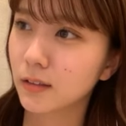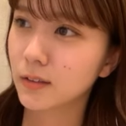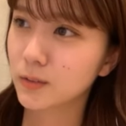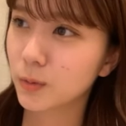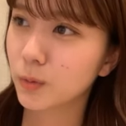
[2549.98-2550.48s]

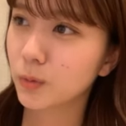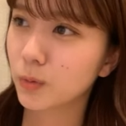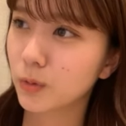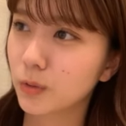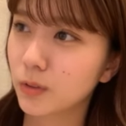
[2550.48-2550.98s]
そ
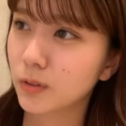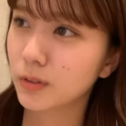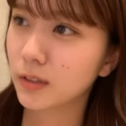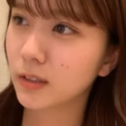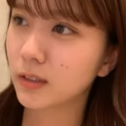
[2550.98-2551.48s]

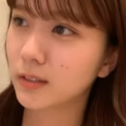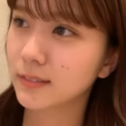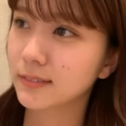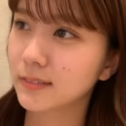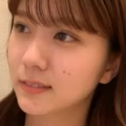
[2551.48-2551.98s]
うなんか
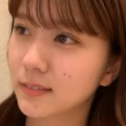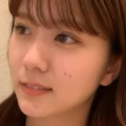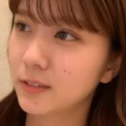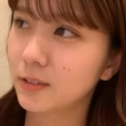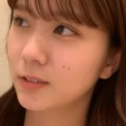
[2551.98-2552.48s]

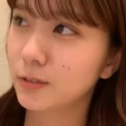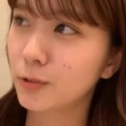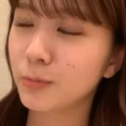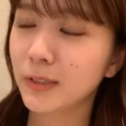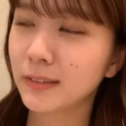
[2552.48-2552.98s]
路
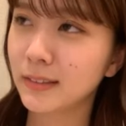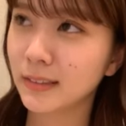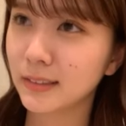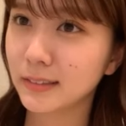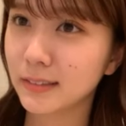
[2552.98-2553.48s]
面
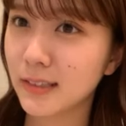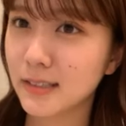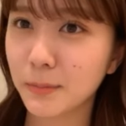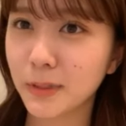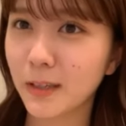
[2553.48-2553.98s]
に電
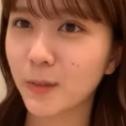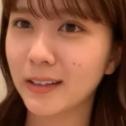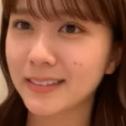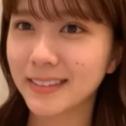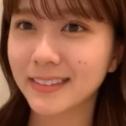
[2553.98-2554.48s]
車みたいのが
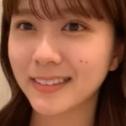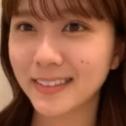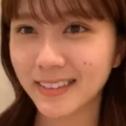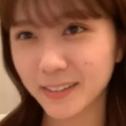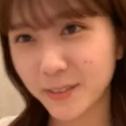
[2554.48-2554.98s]
走ってた
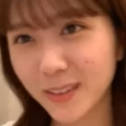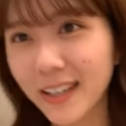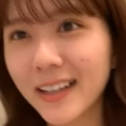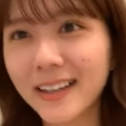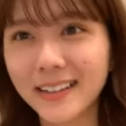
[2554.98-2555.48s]
りと
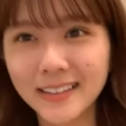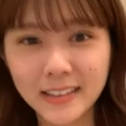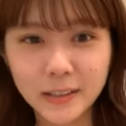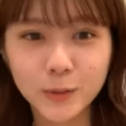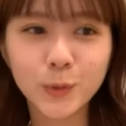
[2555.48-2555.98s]
か
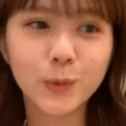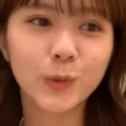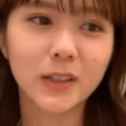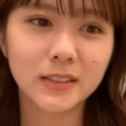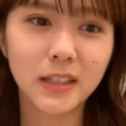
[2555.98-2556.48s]
道路
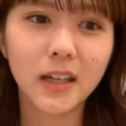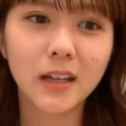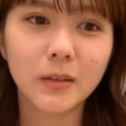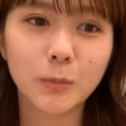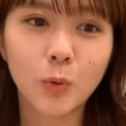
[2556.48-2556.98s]
が
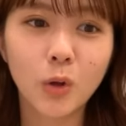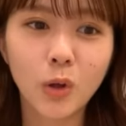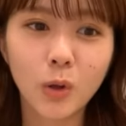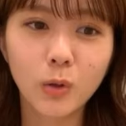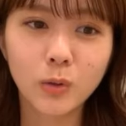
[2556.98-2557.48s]
さもう
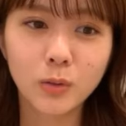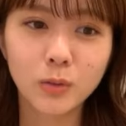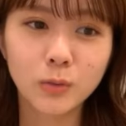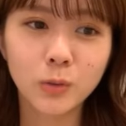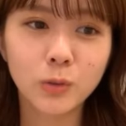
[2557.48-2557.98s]

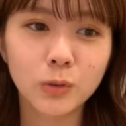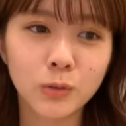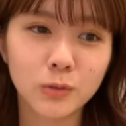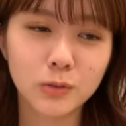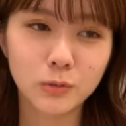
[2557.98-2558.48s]
道路
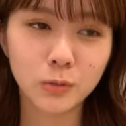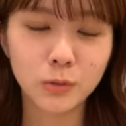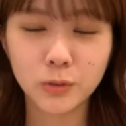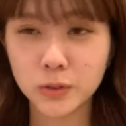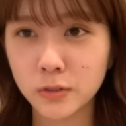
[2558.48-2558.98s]
の道路
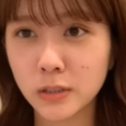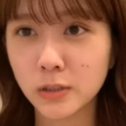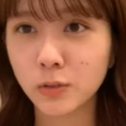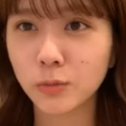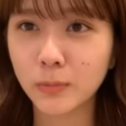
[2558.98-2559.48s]
と土
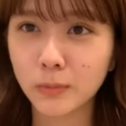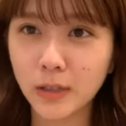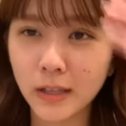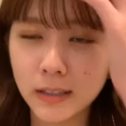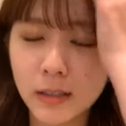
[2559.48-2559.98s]
の
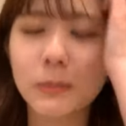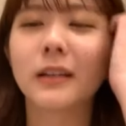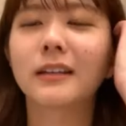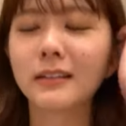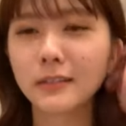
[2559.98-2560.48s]
間みた
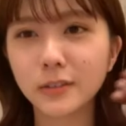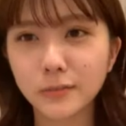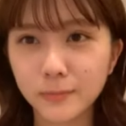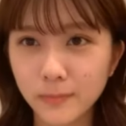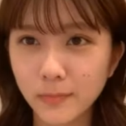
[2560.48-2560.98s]
いな
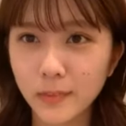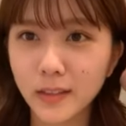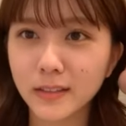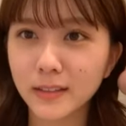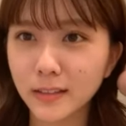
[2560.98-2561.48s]

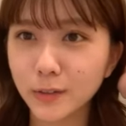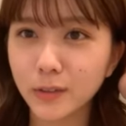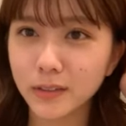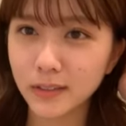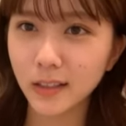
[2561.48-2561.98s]
だったりと
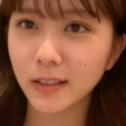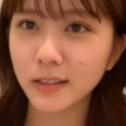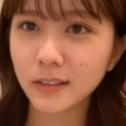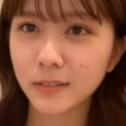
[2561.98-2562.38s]
かさ